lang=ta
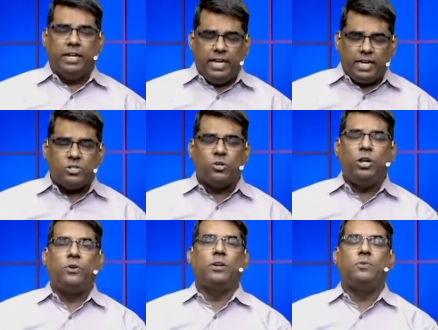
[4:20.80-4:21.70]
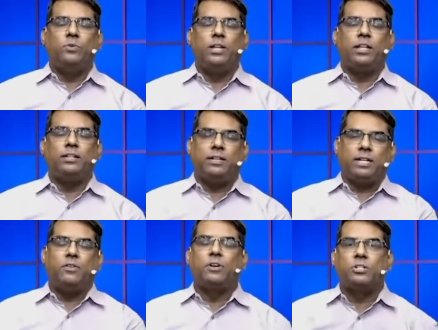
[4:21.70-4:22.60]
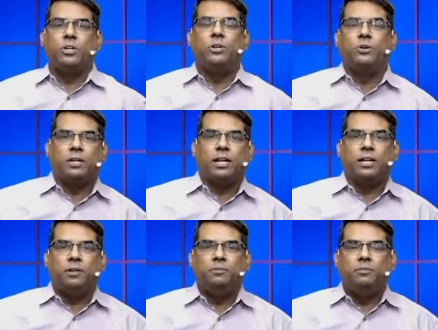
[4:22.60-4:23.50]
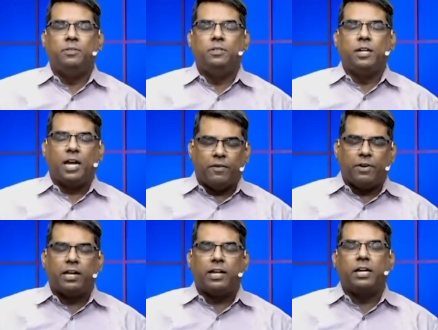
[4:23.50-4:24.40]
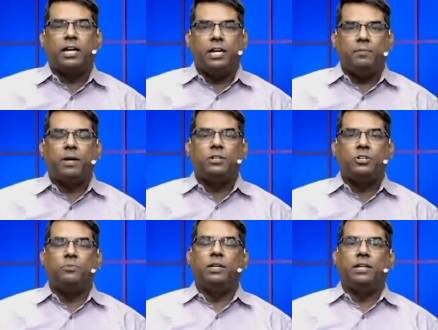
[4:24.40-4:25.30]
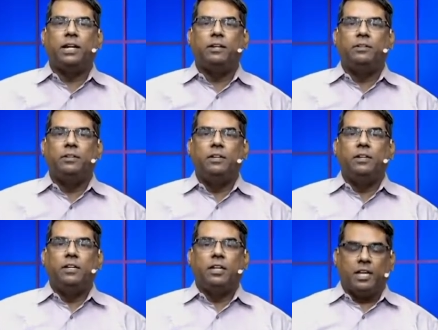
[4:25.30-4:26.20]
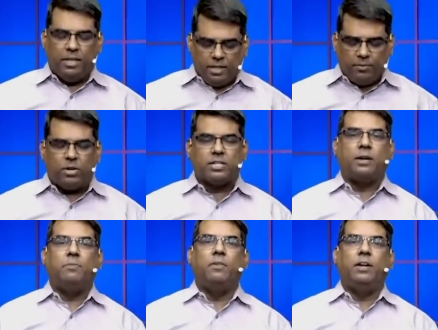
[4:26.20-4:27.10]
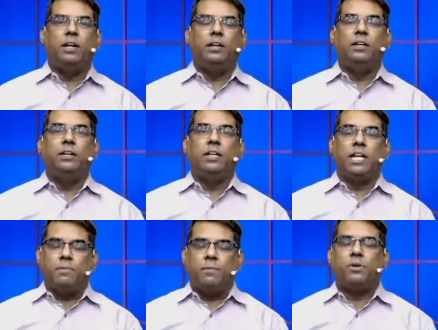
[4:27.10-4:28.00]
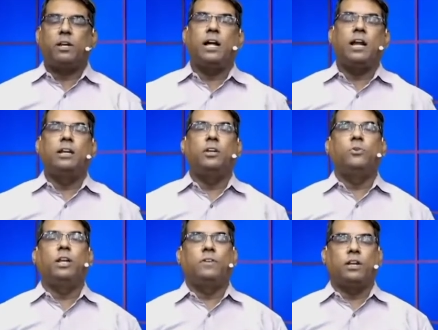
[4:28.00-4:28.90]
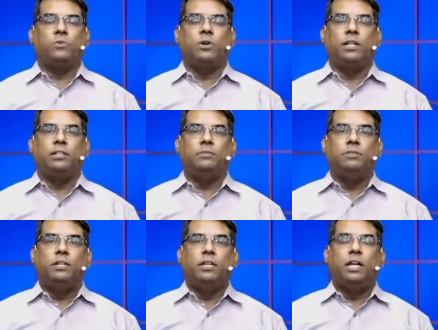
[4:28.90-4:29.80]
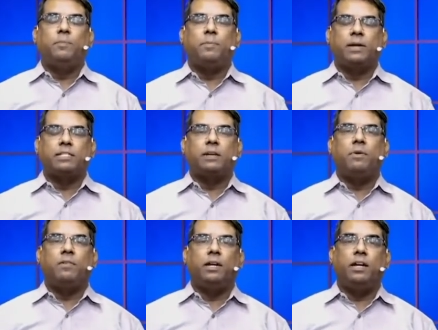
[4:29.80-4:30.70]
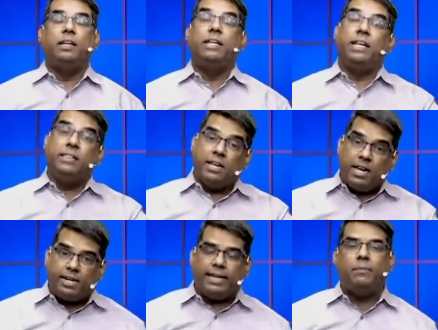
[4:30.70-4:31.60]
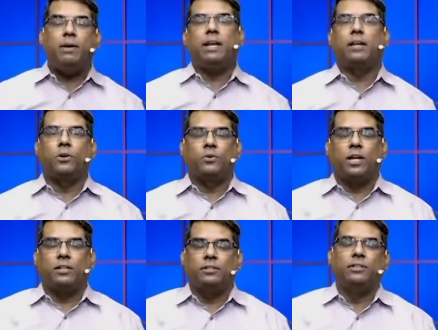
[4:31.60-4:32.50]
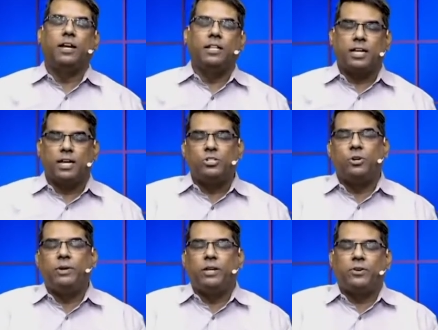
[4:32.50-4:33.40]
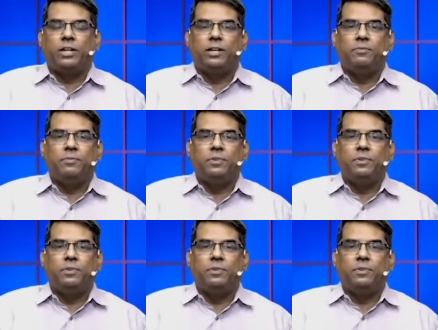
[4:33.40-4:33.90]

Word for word: நீங்கள் சொல்லிக் கொடுக்க முடியாததை அவர்கள் சொல்லிக் கொடுக்கிறார்கள் அவர்களுக்காக கண்டிப்பாக ஜோம் பண்ணுங்கள் இந்த போன்ற சம்பவங்கள் நம்ம போன்ற நாடுகளுக்குள்ளே வரக்கூடாது இப்படிப்பட்ட சம்பவங்கள் எந்த நாட்டிலையுமே நடக்கக்கூடாது அதுக்காக ஜோம் பண்ணிக்கொள்ளுங்க